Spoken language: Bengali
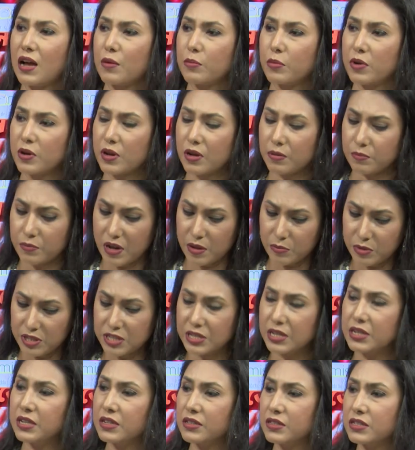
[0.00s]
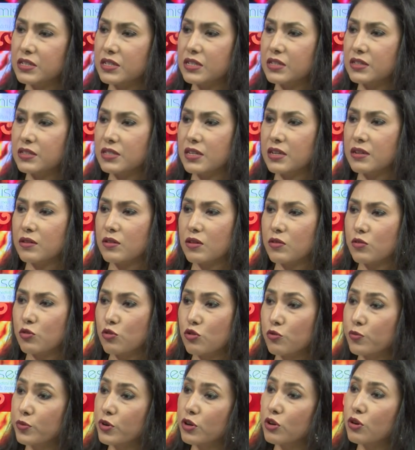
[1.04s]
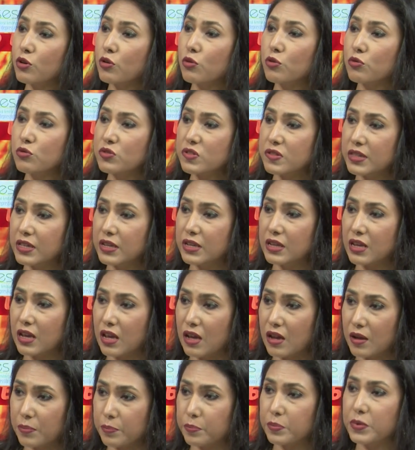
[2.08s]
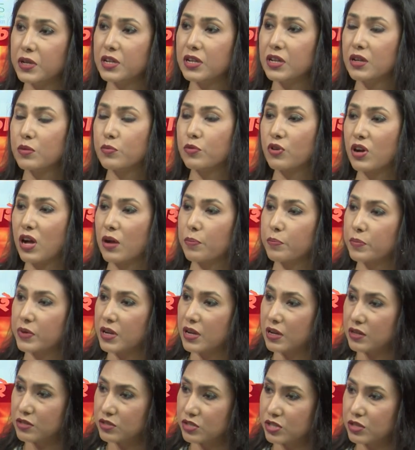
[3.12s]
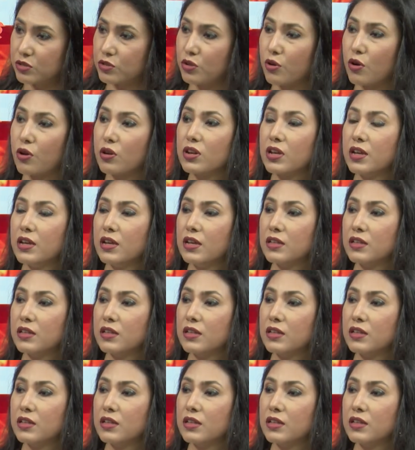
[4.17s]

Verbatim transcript: আমরা আমি জেনেছি যে খুব ক্লোজলি আপনি এবং আপনার যে দল